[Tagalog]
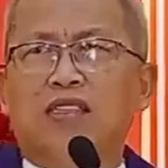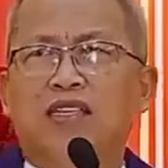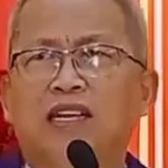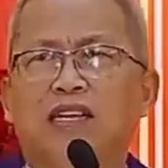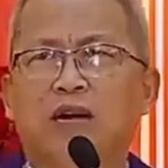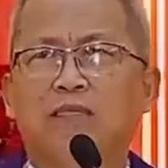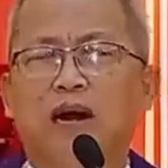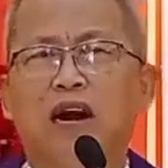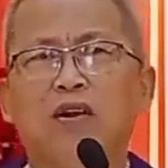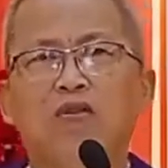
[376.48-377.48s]
sige kag
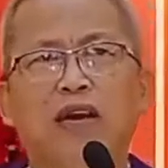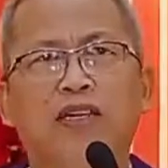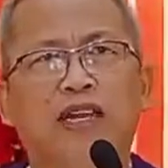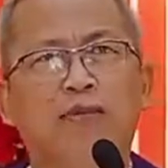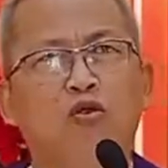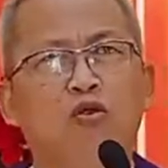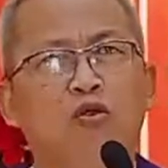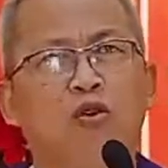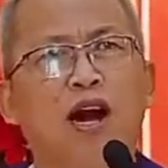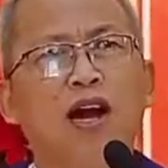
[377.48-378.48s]
pangaway sa imong
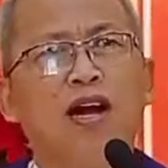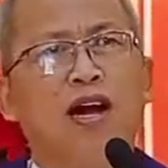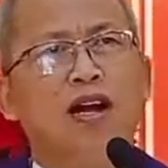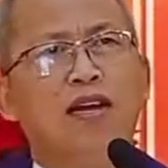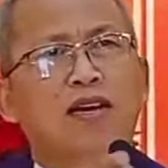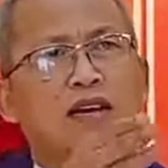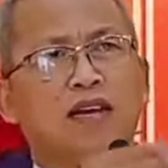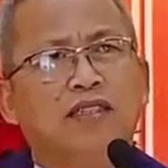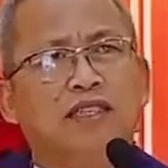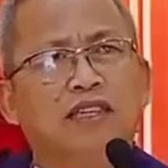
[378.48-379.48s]

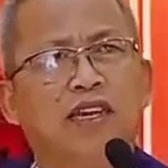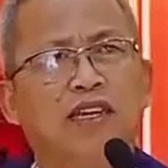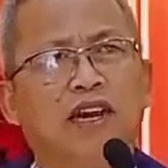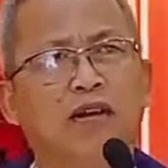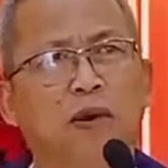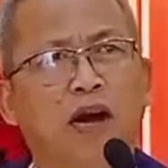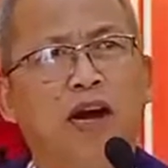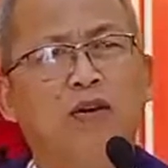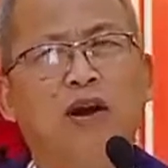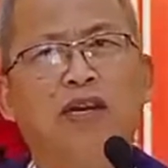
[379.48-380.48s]
ugangan, sige kag
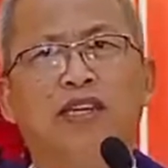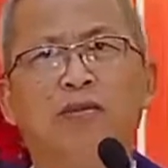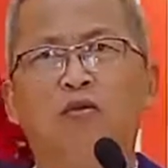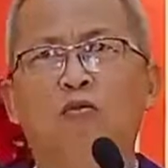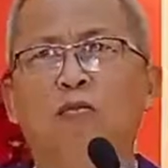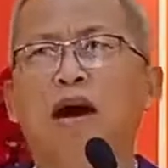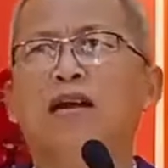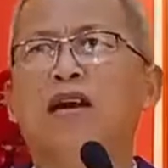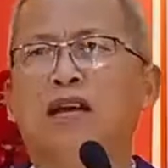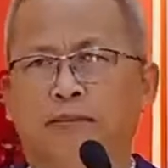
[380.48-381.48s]
pangaway sa imong
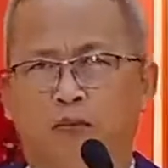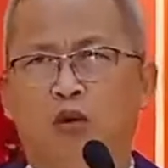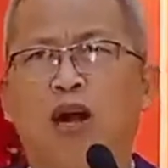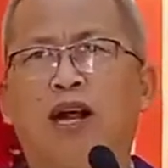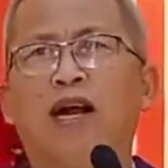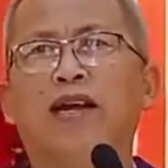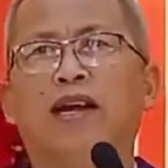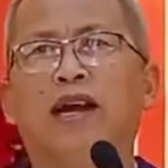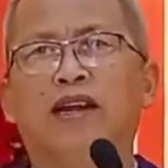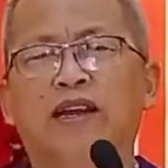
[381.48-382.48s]
bana, gibuwag na
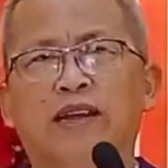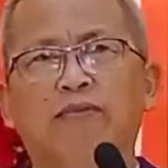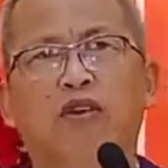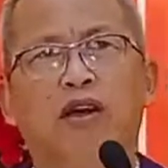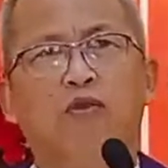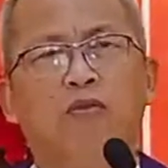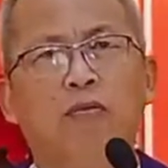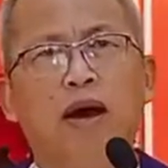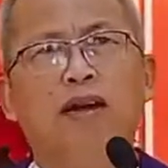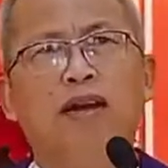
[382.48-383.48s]
gani imong imong
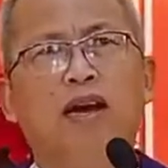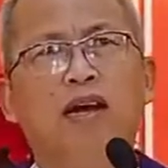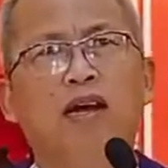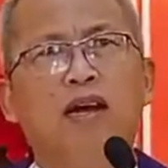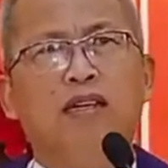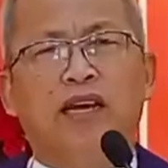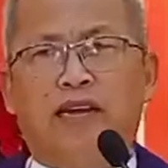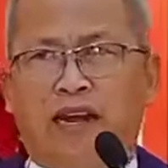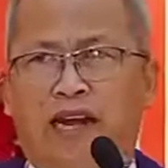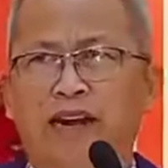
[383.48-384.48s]
bana, nya
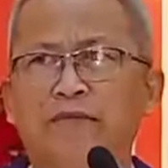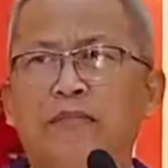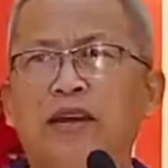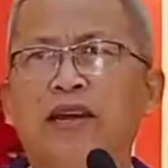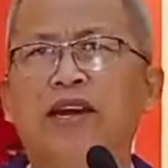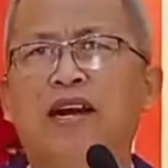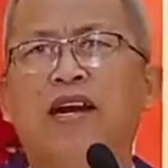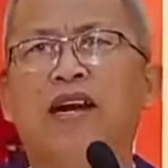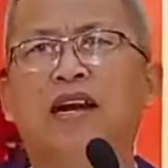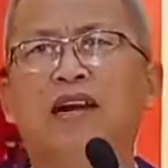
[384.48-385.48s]
naglibin na
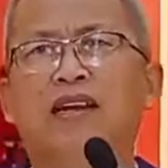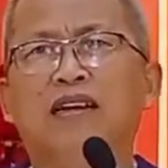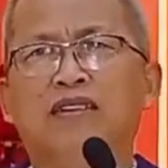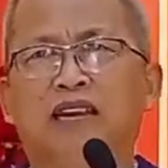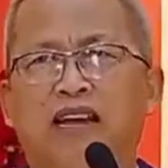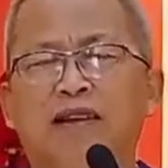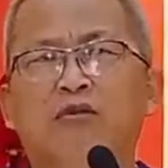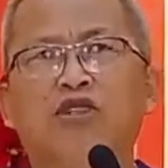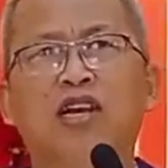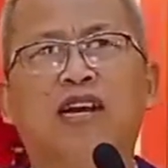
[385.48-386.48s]
ka, nya ang
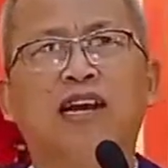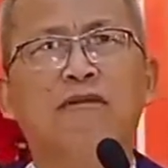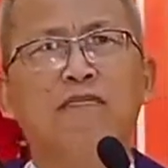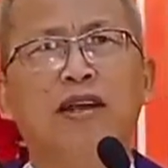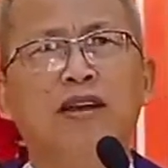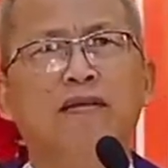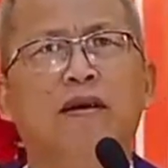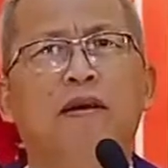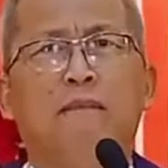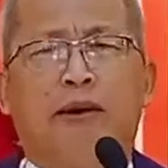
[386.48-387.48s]
imusang kalibin,
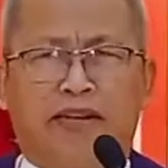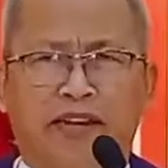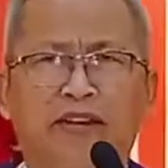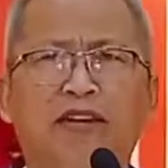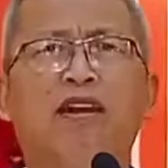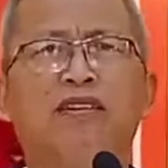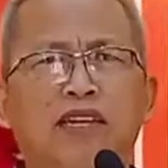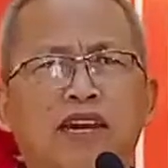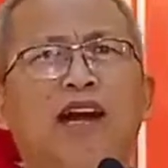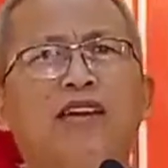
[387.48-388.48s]
particular
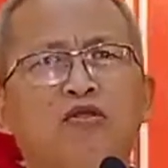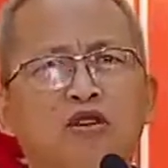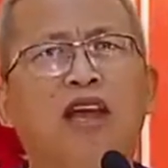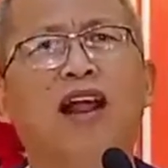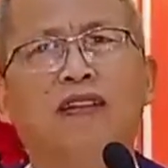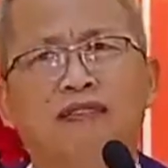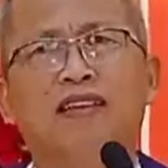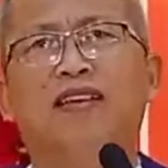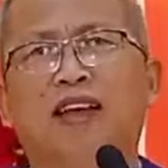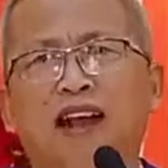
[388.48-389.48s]
sa kaayo og
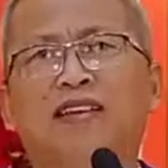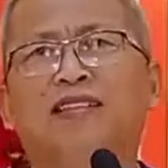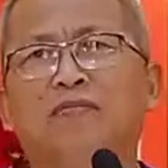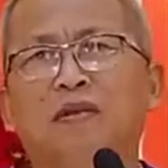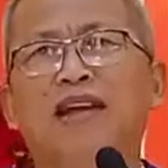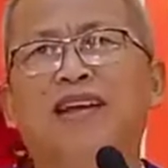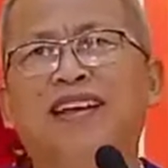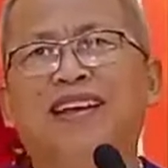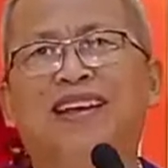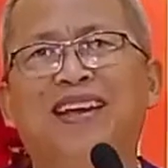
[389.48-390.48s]
healthy health sa
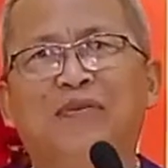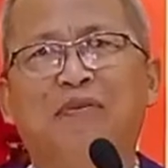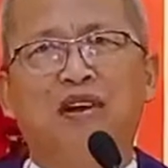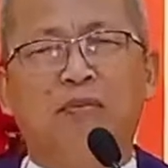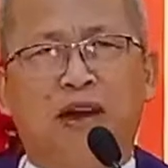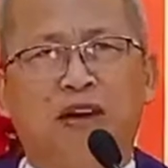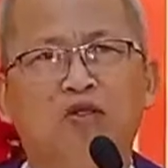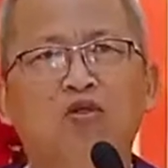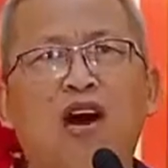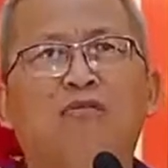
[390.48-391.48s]
body, mo na
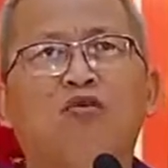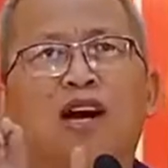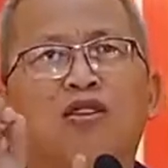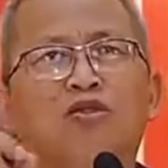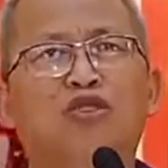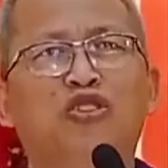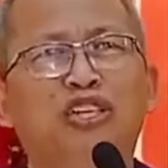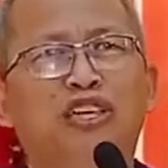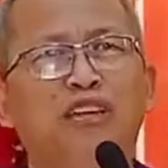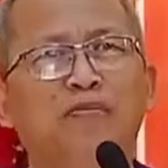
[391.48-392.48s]
magdungan mong adtos
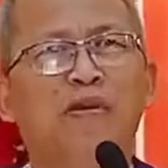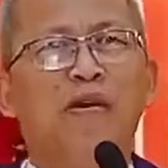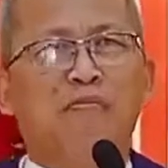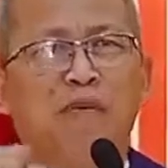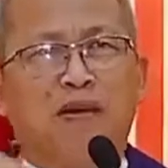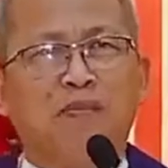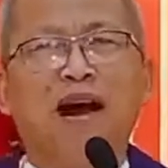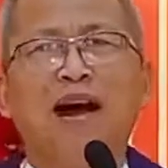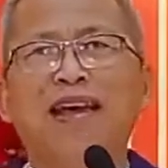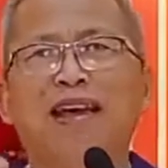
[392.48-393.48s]
gym,
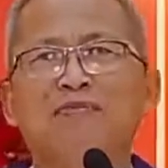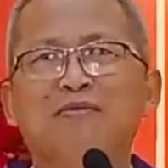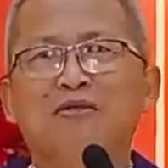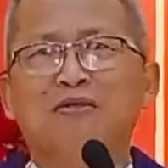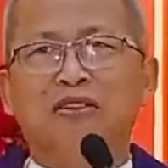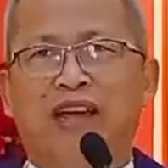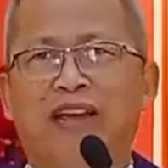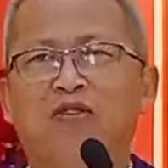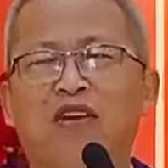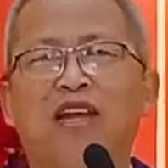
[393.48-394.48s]
magbike mo, nya
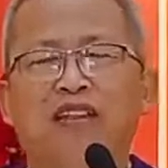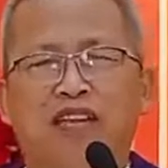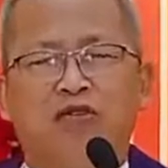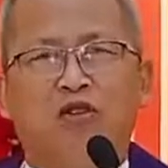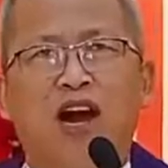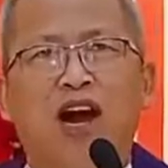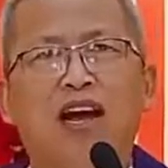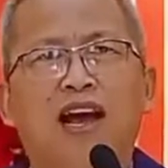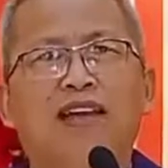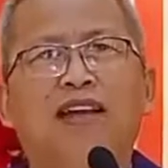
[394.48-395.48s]
iguli
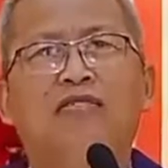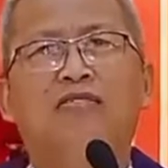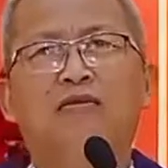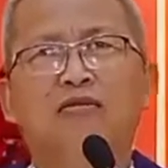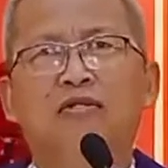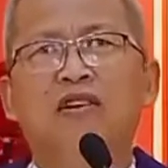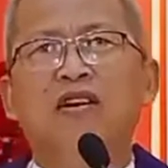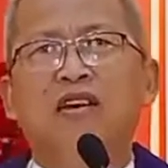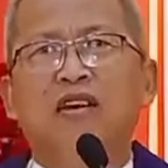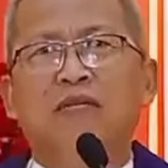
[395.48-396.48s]
tinukhangay dayon mo,
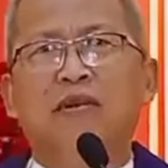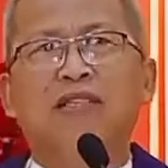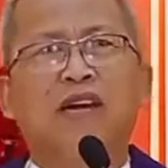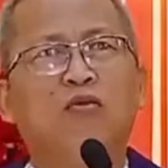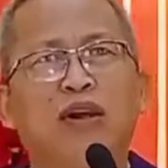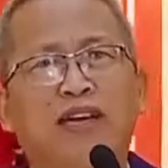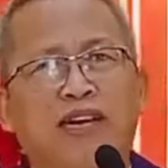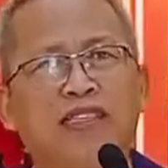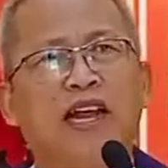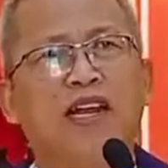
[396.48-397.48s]
bisag way
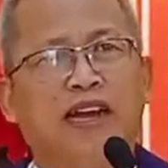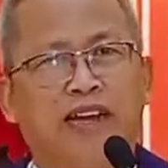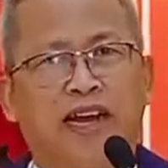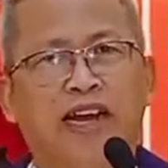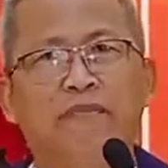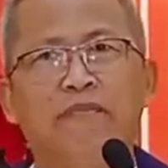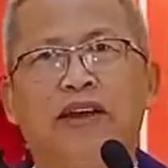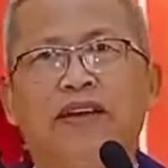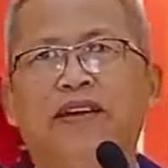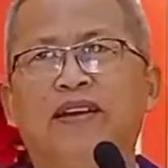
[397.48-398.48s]
kasal kay
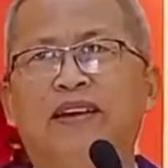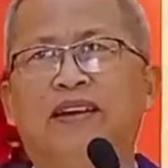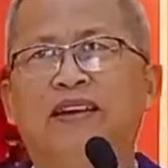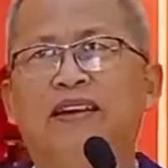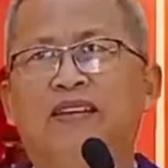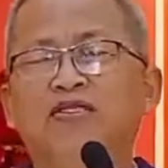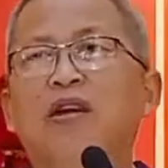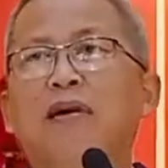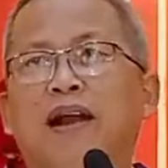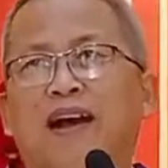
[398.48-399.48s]
naglibin. Unsa
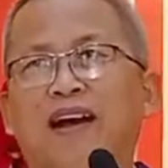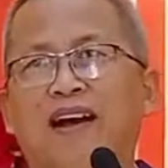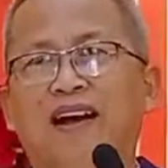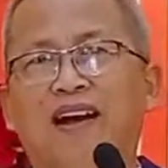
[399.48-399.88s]
man na?